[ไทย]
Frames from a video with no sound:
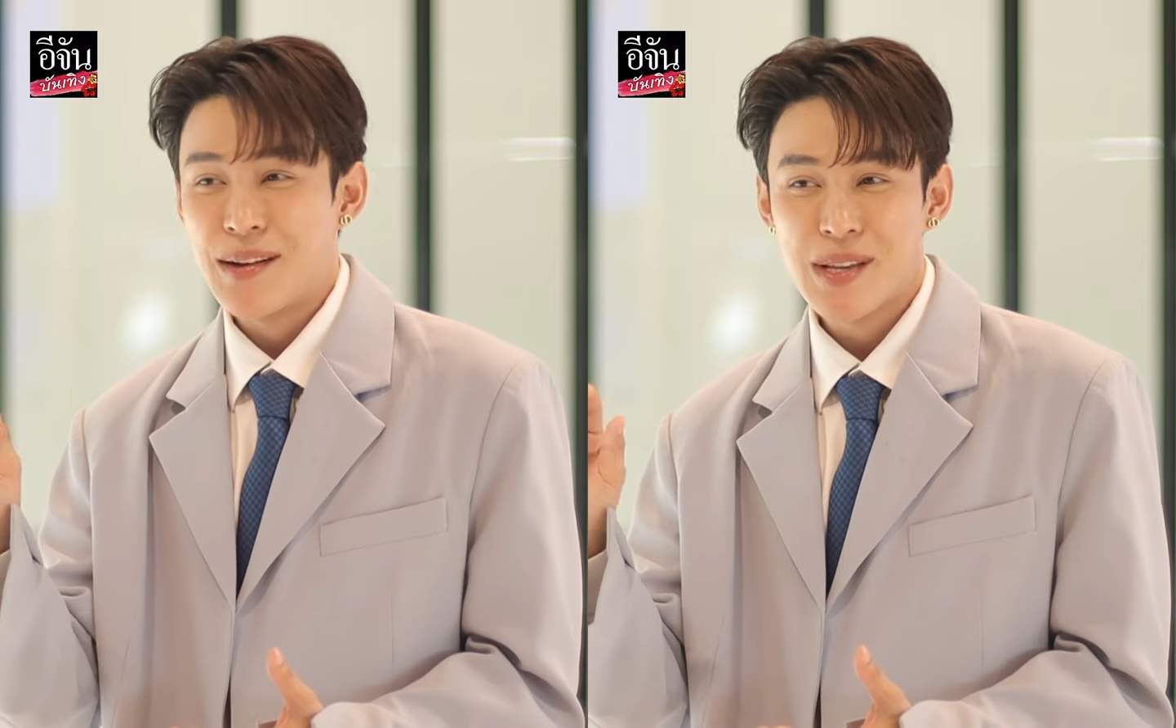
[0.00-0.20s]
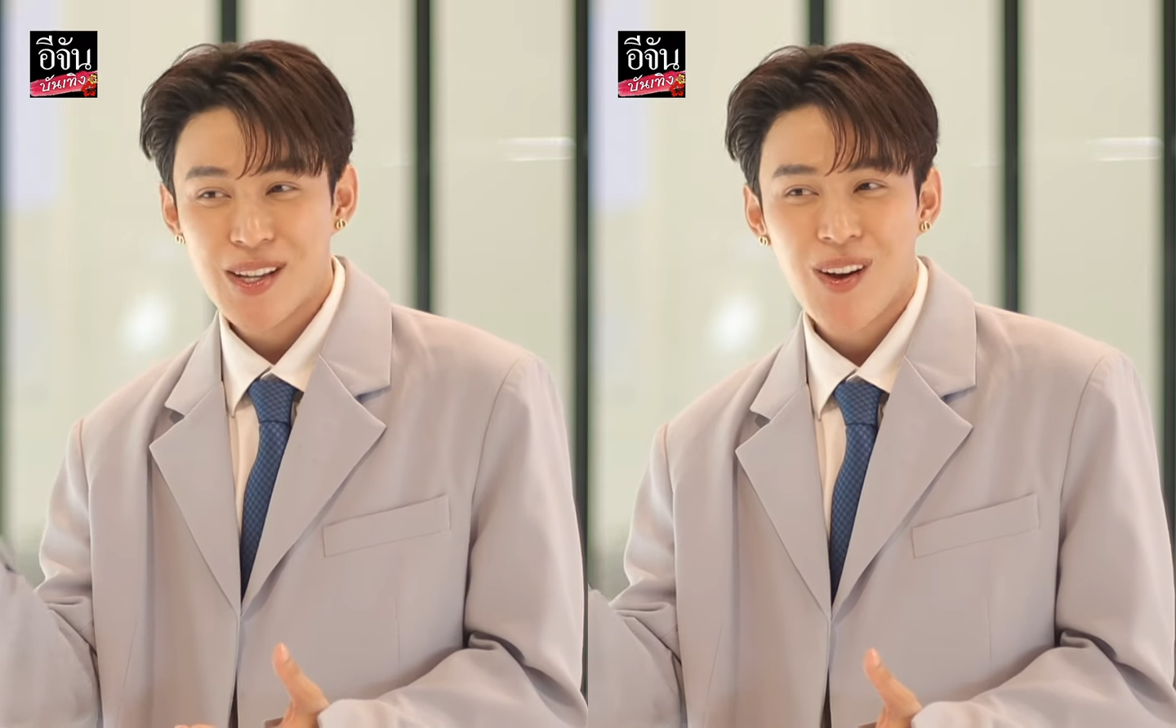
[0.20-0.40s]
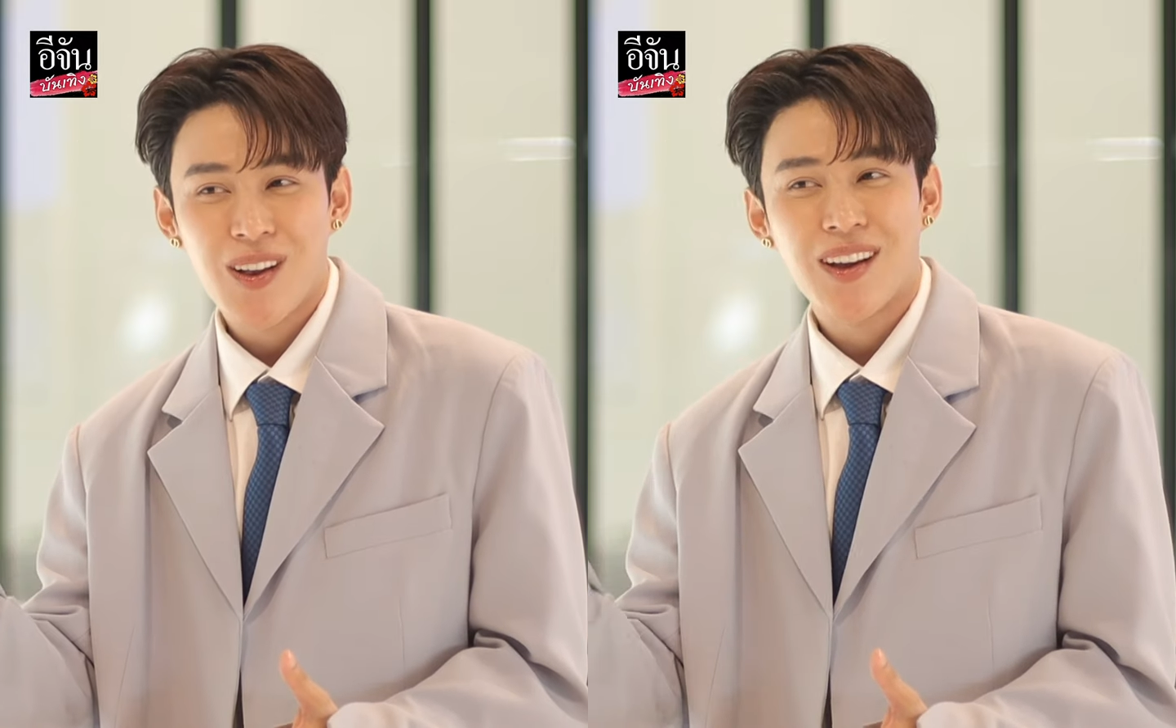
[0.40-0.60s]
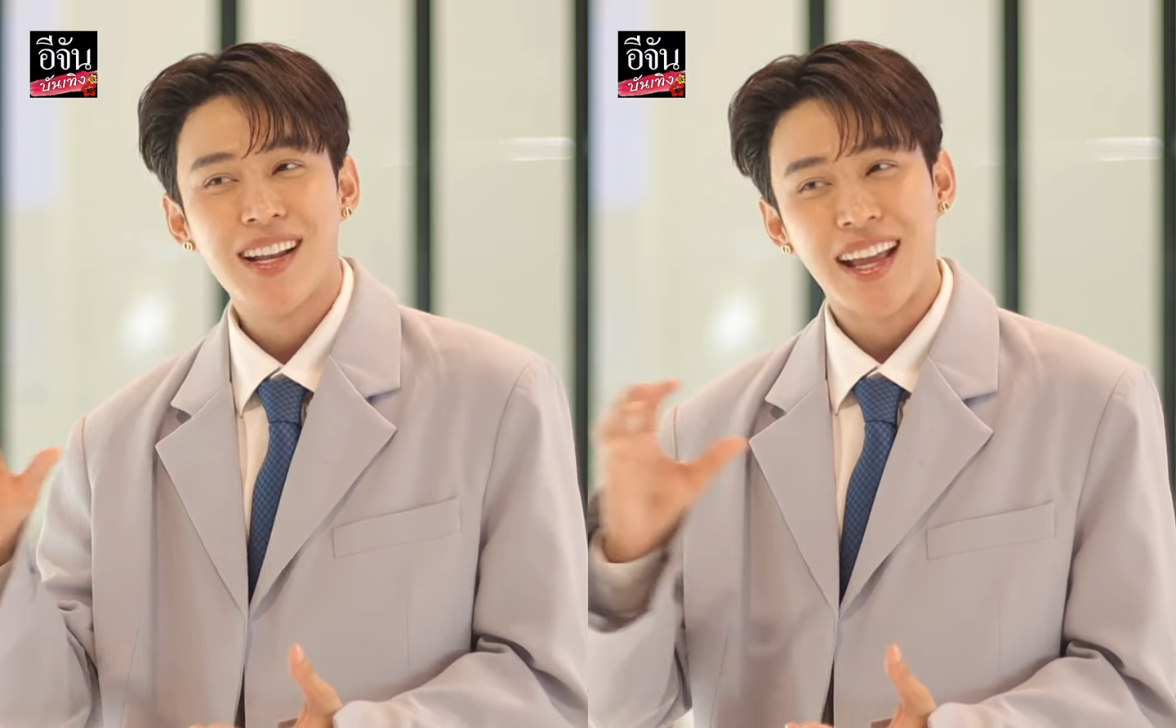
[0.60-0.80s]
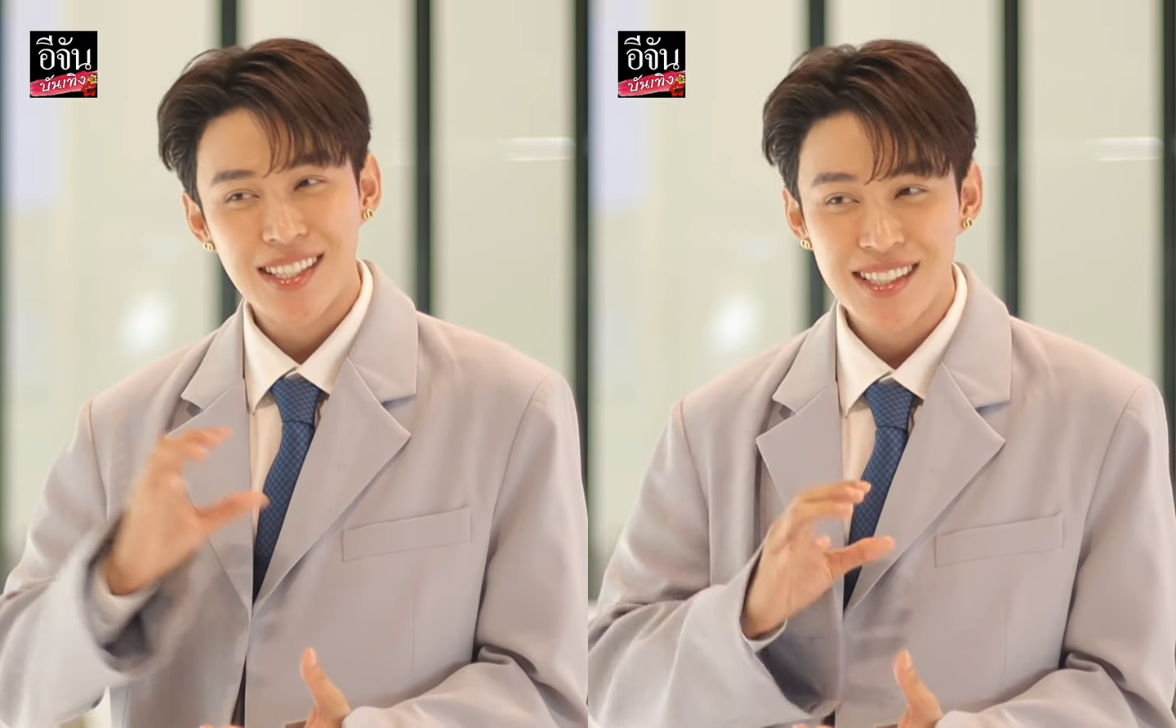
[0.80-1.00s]
พิธีกรแล้วก็
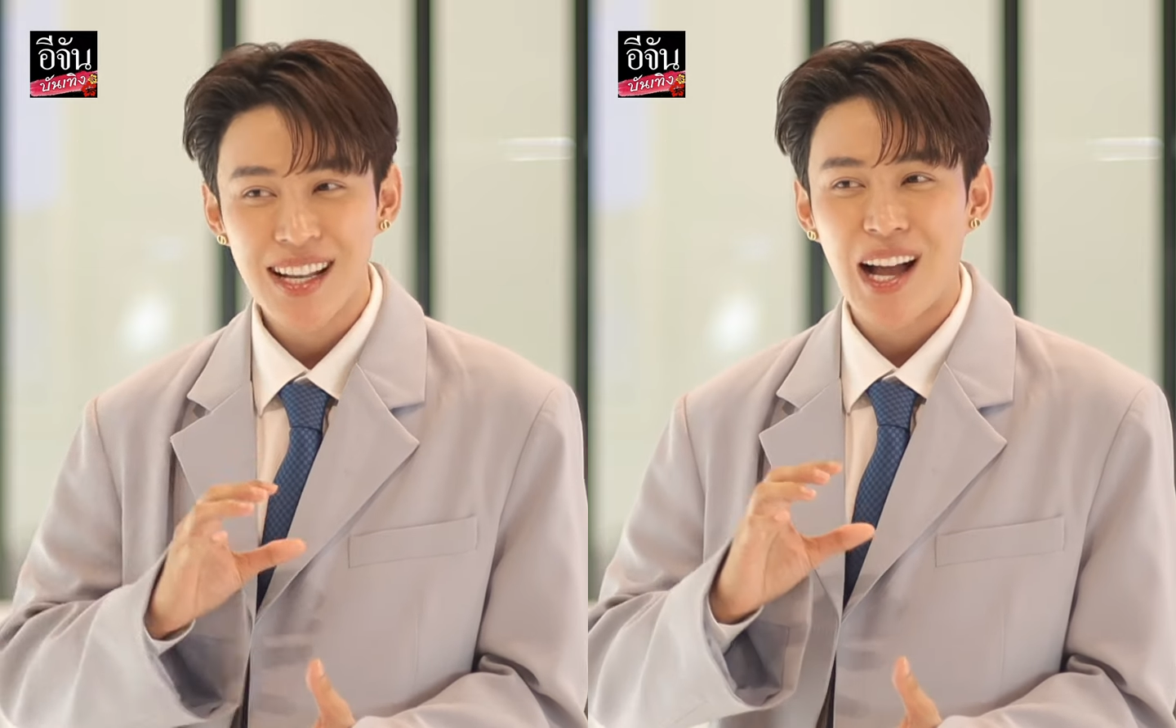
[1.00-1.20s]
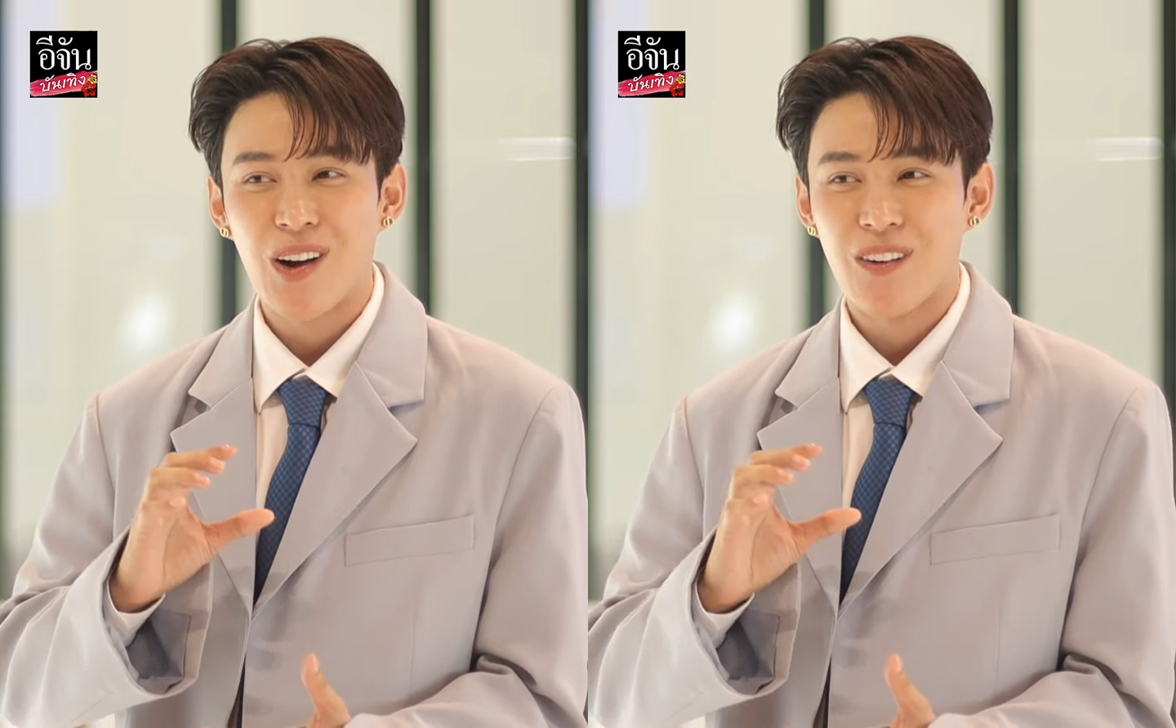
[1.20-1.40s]
แท็กชื่อเรา